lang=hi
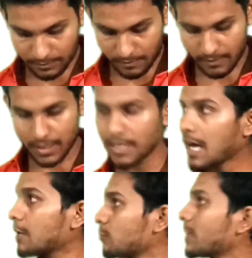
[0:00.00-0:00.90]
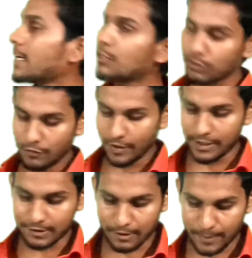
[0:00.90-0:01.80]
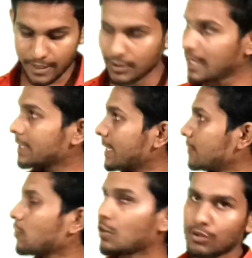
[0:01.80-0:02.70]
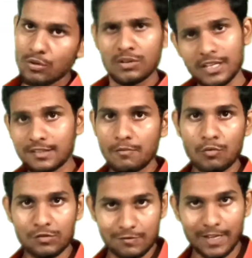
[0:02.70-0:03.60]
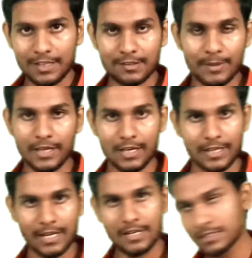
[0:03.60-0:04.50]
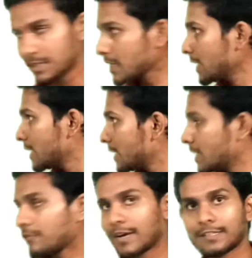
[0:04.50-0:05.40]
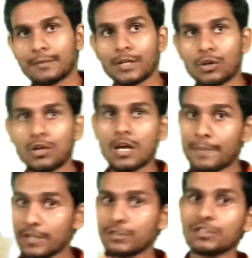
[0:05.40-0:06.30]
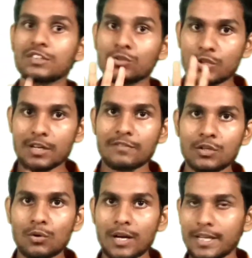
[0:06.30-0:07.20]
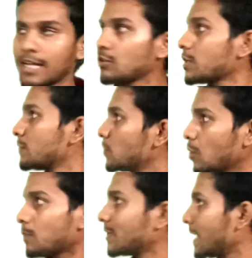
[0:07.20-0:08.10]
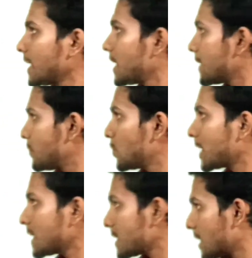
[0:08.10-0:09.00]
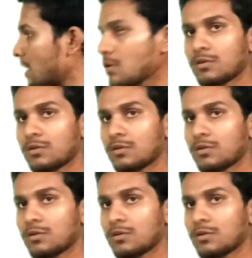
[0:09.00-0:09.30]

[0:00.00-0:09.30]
कि आर यू रेडी टू द फाइनल सबमिट दैन यस और नो यस ऑफकोर्स फाइनल सबमिट करना है ठीक है फाइनल सबमिट करो या फिर किस कुछ रिव्यू करना है तो रिव्यू का ऑप्शन है या रिव्यू करके चेक कर लो